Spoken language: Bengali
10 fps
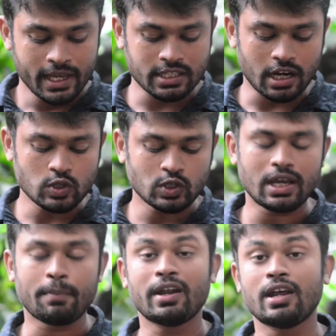এছাড়াও যদি
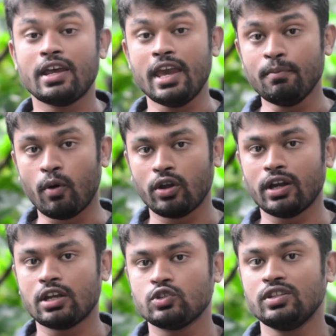আপনারা এই
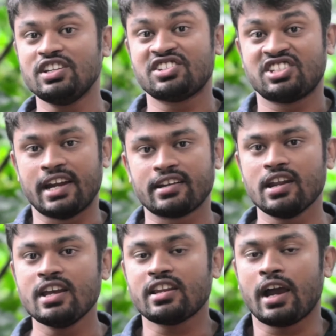বন্যাটা যদি
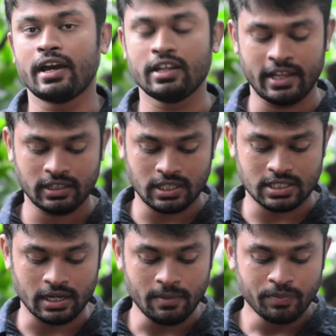স্যাটেলাইট আকারে দেখতে
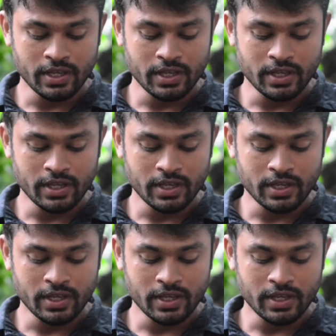চান